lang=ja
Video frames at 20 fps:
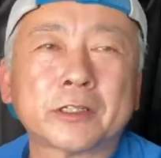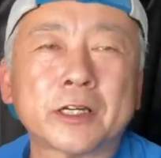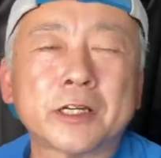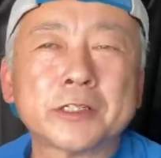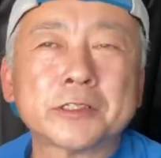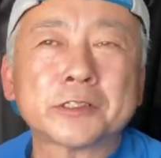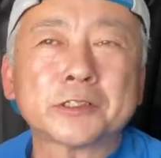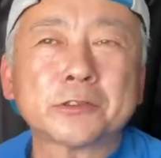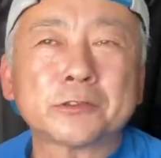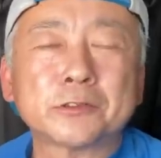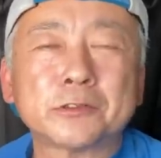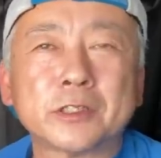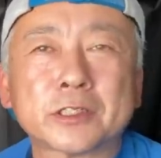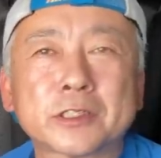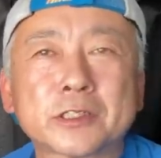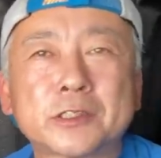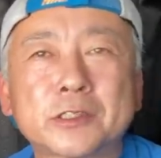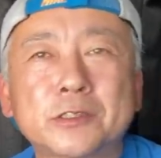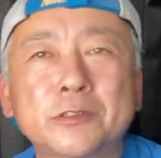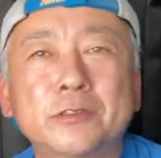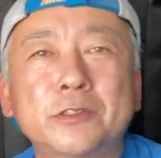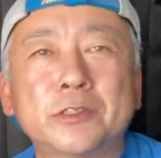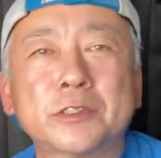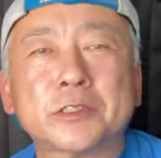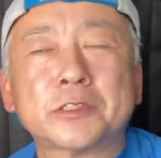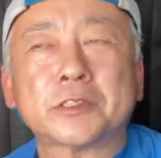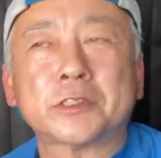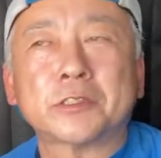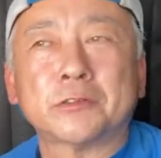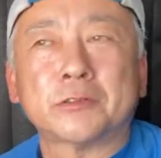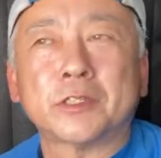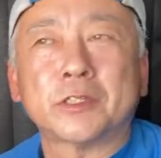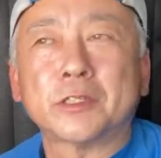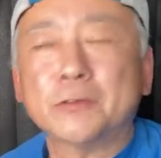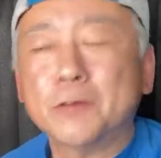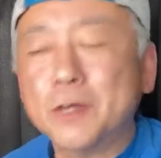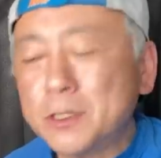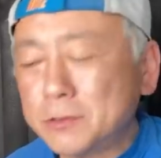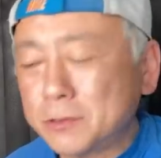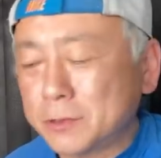感触が強いですけどね、
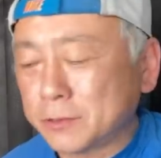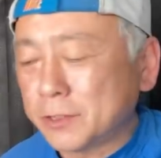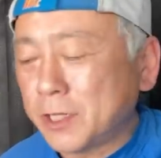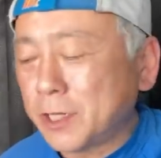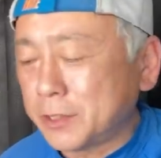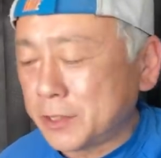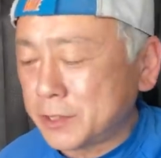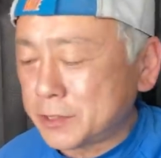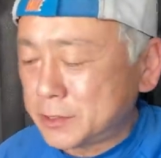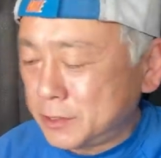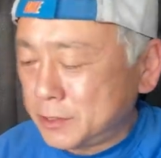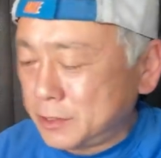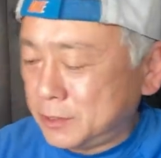悪くないです。